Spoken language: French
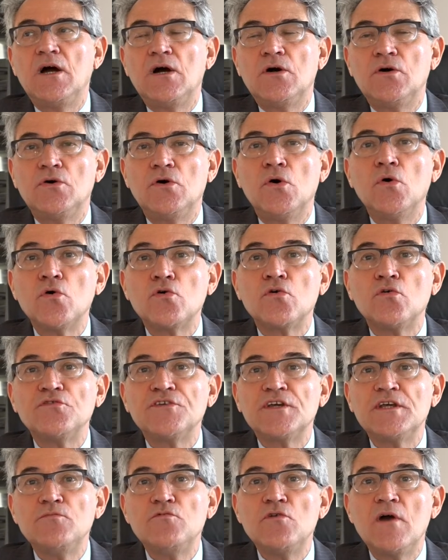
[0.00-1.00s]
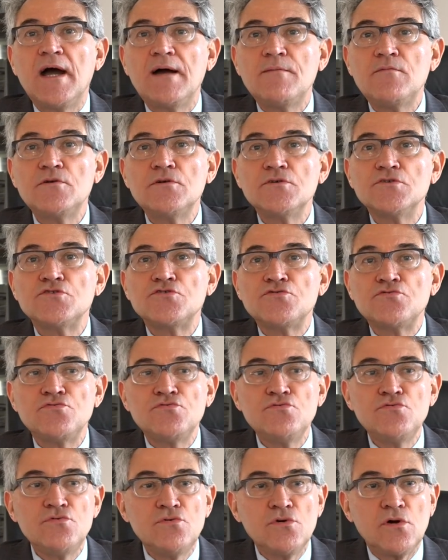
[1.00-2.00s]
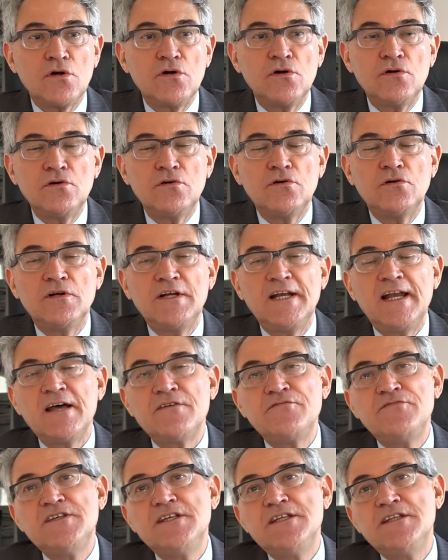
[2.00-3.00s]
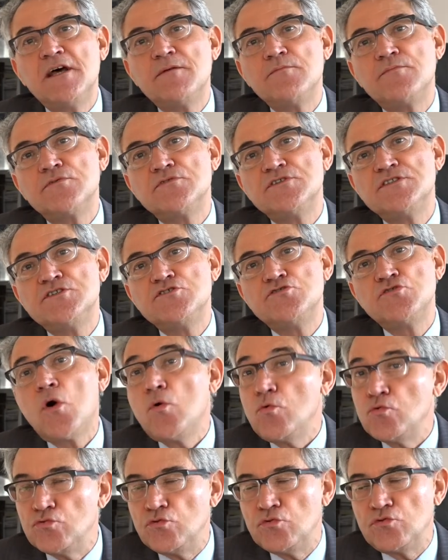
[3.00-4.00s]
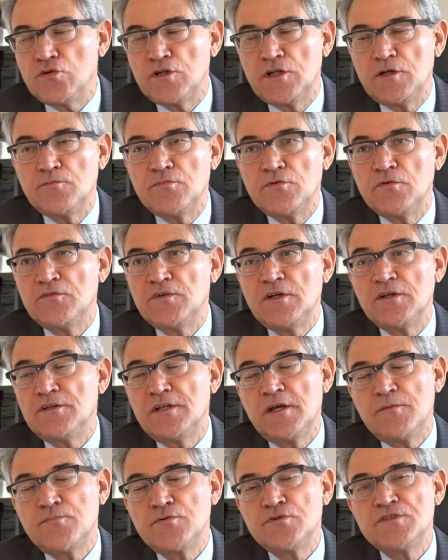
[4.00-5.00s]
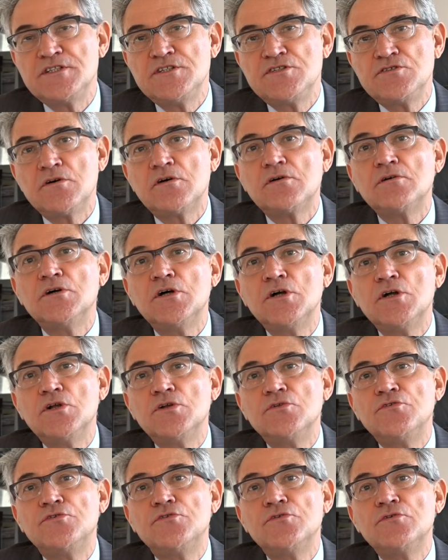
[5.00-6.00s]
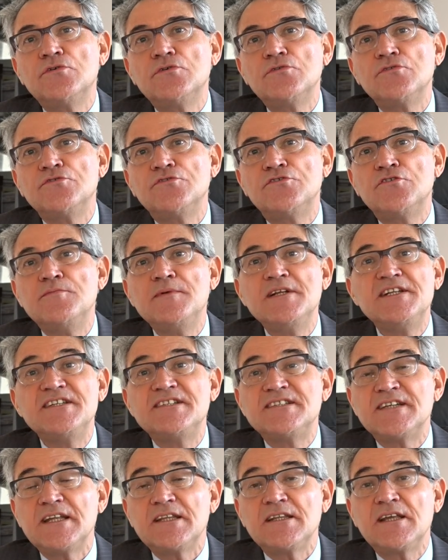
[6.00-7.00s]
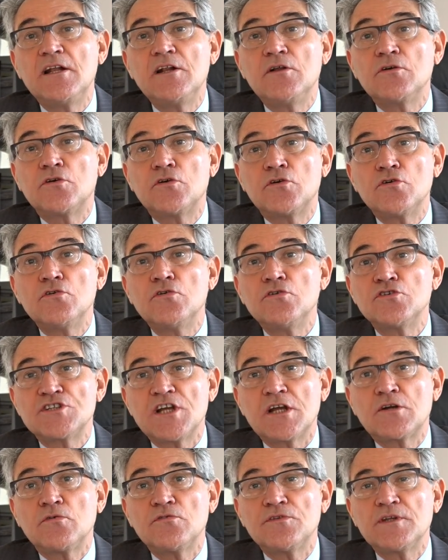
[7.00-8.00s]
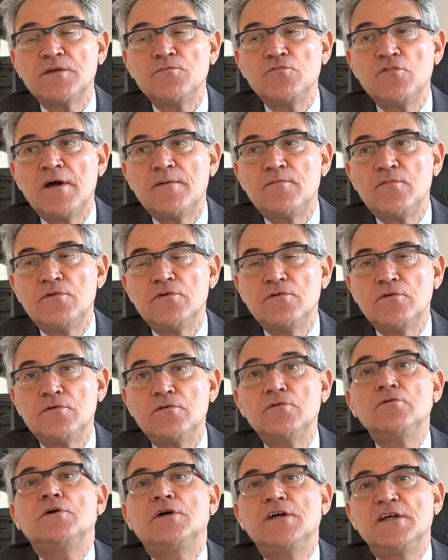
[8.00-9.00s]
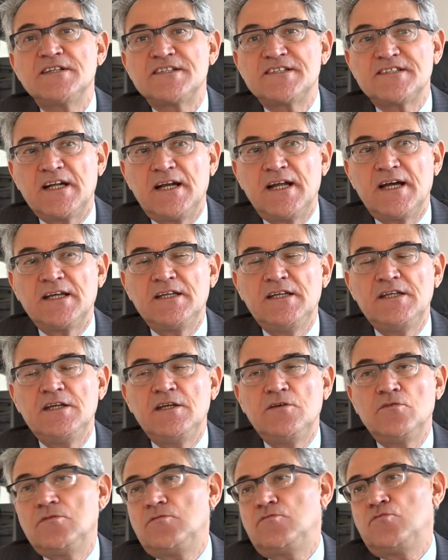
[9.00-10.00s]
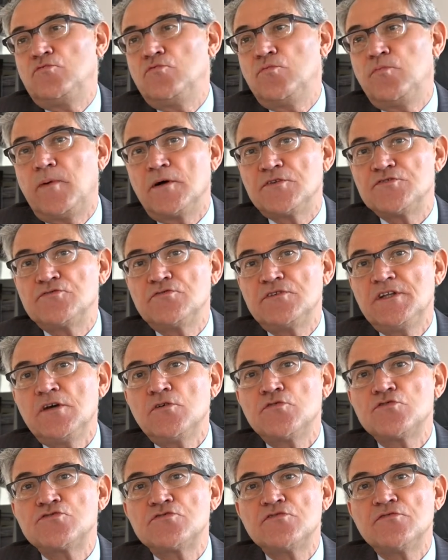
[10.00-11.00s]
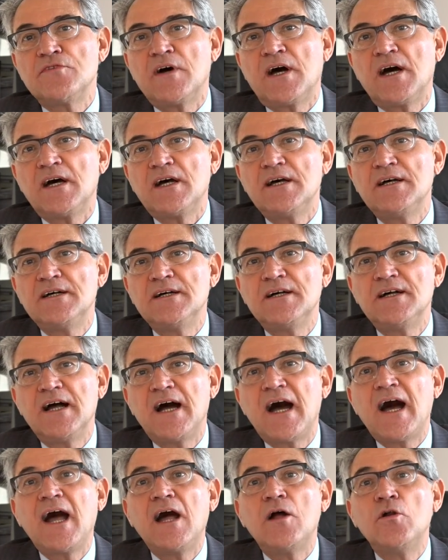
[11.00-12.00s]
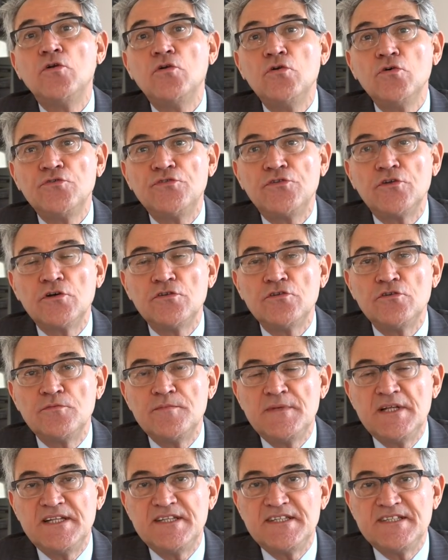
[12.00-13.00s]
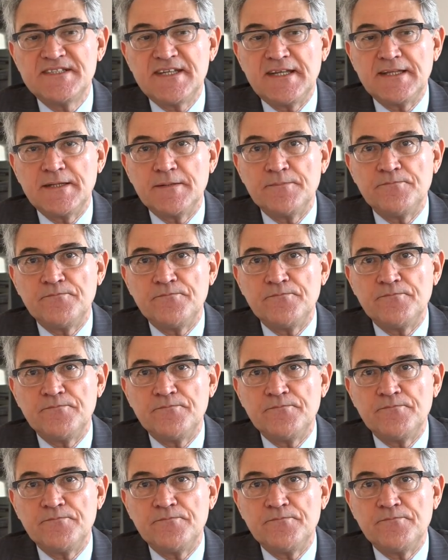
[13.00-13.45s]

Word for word: euh, aux contribuables sur euh, l'avis d'imposition, d'imposition de 2017 que chaque contribuable euh, salarié pensionné recevra à l'automne 2017.